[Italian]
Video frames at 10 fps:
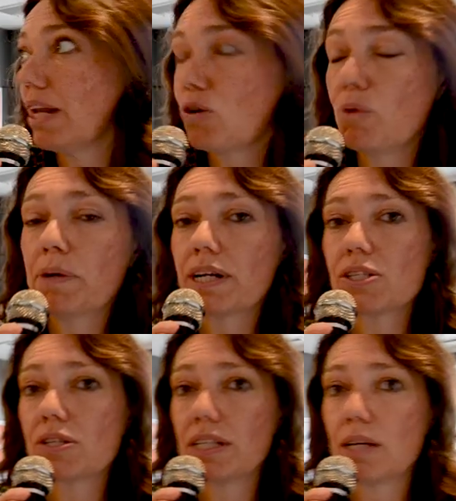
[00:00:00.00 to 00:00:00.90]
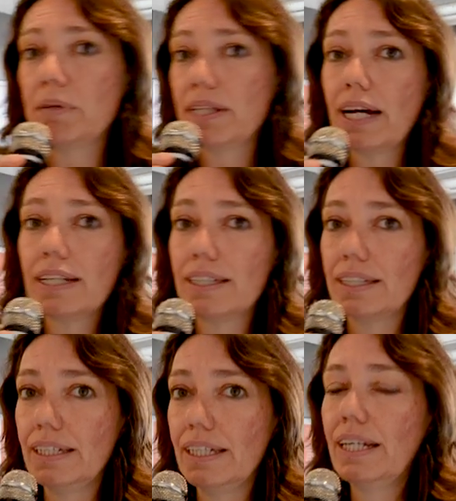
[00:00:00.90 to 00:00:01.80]
cooperazione di
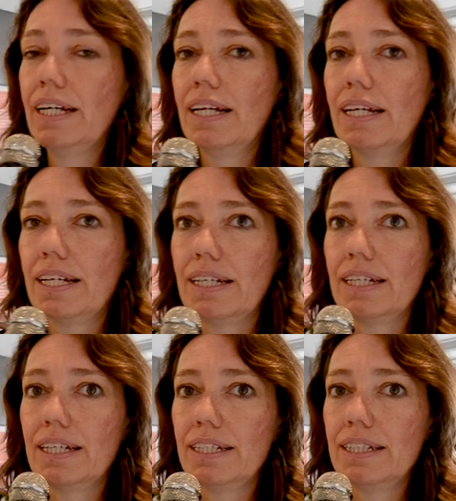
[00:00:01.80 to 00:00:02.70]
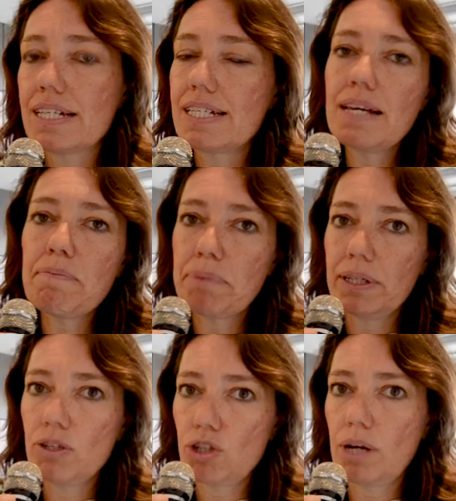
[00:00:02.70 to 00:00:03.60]
abitanti eh, da sempre
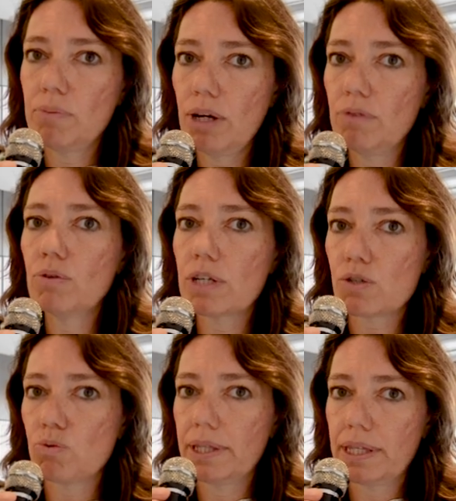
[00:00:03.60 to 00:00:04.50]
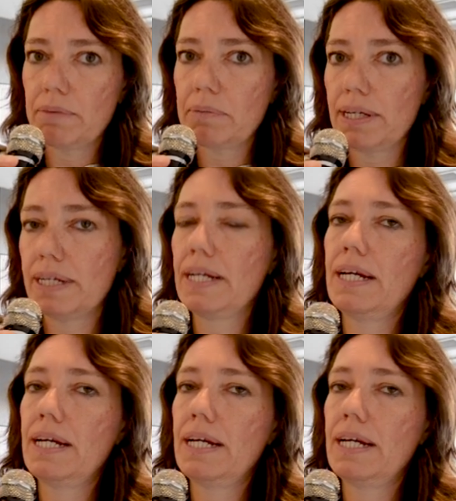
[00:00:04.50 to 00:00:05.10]
diciamo, lavora sul tema